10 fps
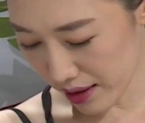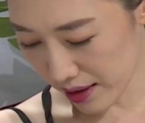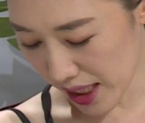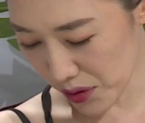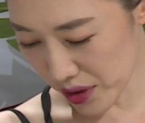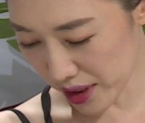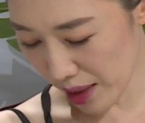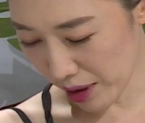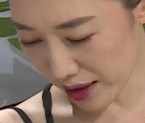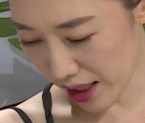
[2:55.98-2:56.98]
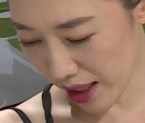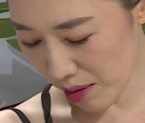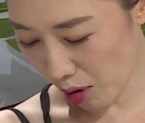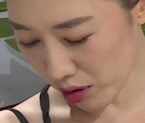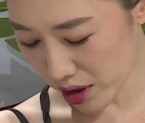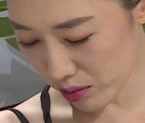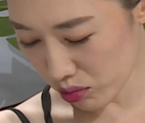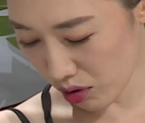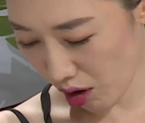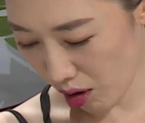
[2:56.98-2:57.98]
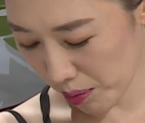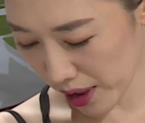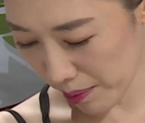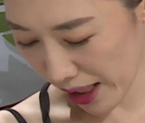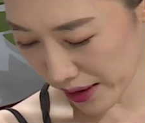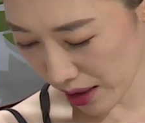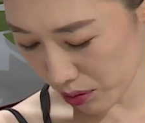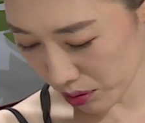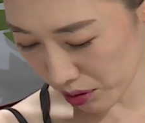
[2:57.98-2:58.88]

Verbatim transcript: 내쉴 때마다 머리는 무겁게 바닥으로